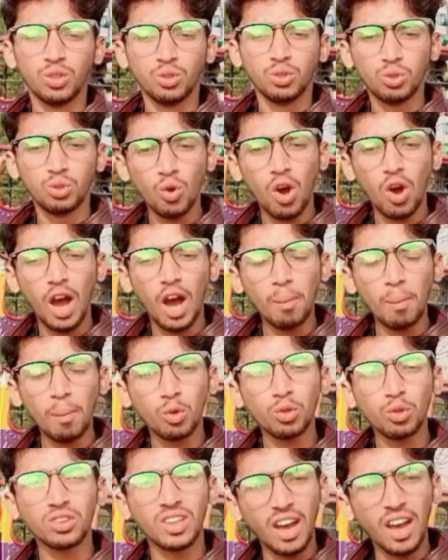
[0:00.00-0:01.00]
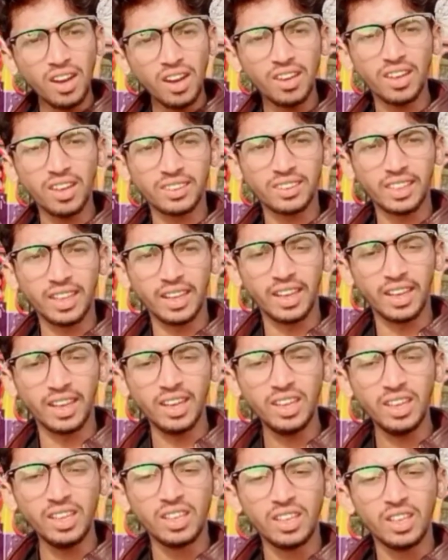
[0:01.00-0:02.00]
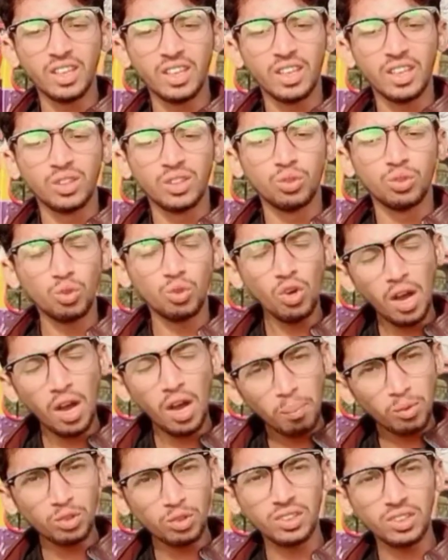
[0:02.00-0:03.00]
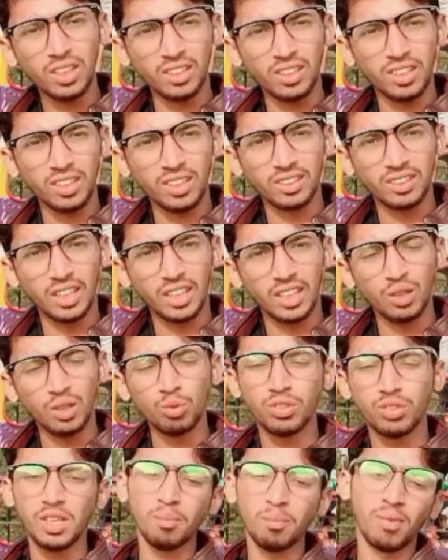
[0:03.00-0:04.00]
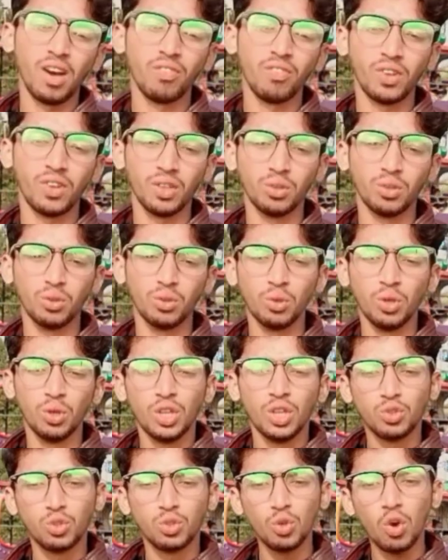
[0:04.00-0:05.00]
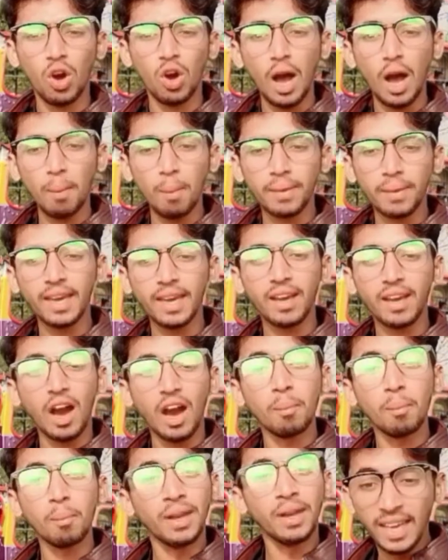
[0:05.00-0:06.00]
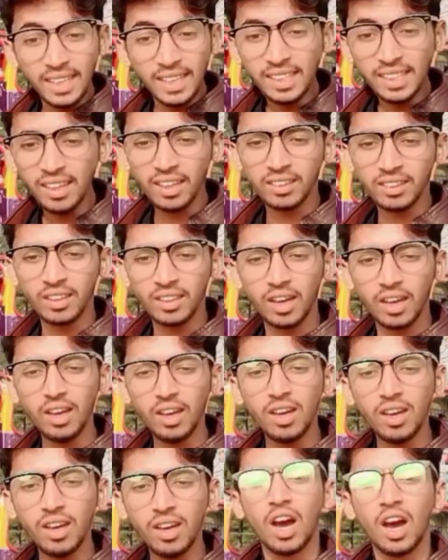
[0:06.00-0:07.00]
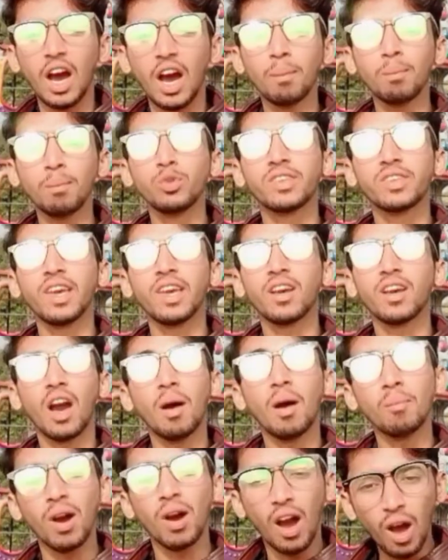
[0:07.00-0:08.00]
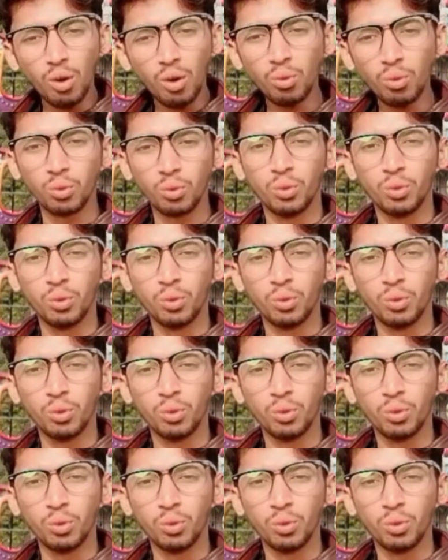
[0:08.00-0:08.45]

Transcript: जो आपको तंग करता है जो आपको तंग करता है उसे माफ़ कर दो जो आपके काम नहीं आता आप उसके काम आओ